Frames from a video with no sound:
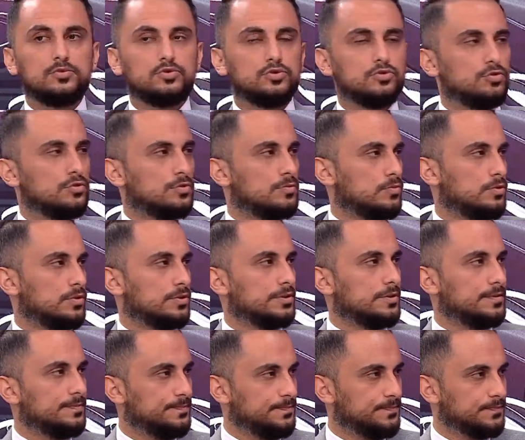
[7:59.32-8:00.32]
düşünüyorum bu
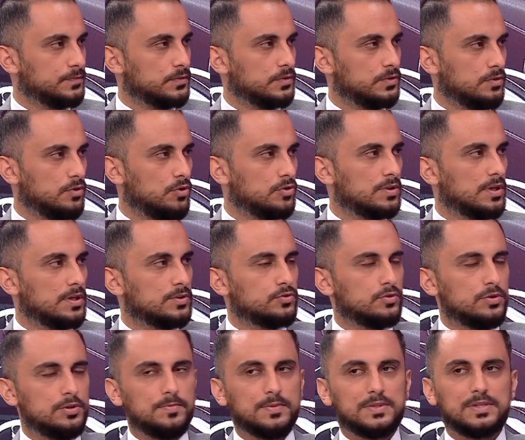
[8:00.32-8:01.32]
arada. Oradan
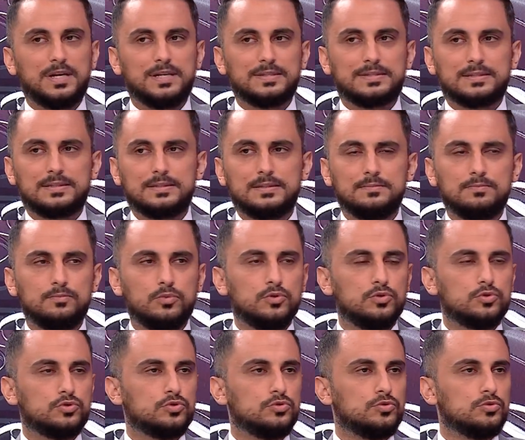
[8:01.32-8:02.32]
söyleyeyim. Katkının
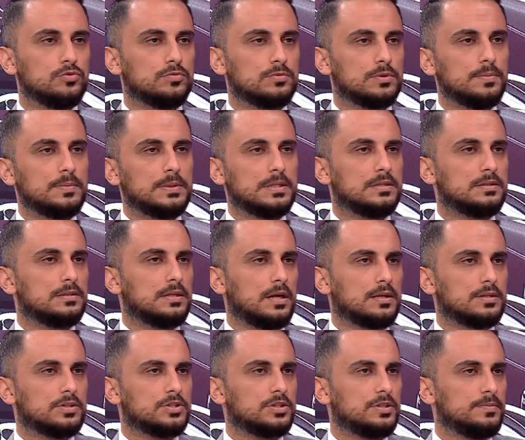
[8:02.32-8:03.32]
boyutunu tabii ki
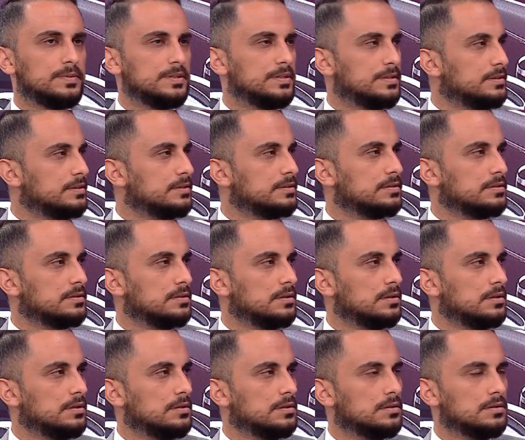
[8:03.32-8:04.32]
tartışabiliriz.
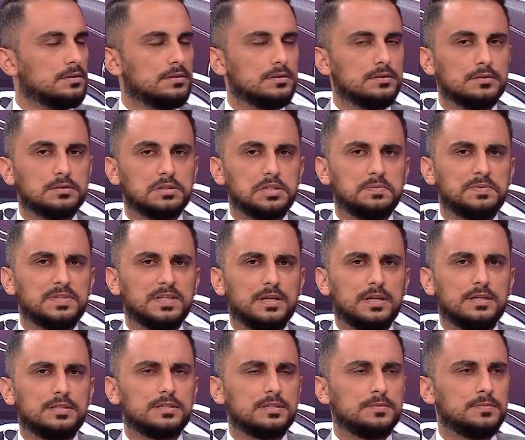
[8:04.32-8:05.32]
E, kimse
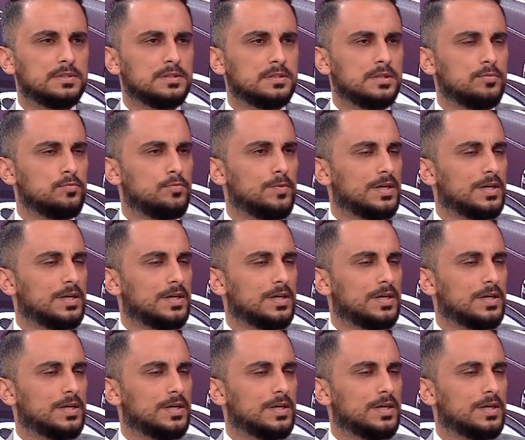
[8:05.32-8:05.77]
geçtiğimiz yıl Abu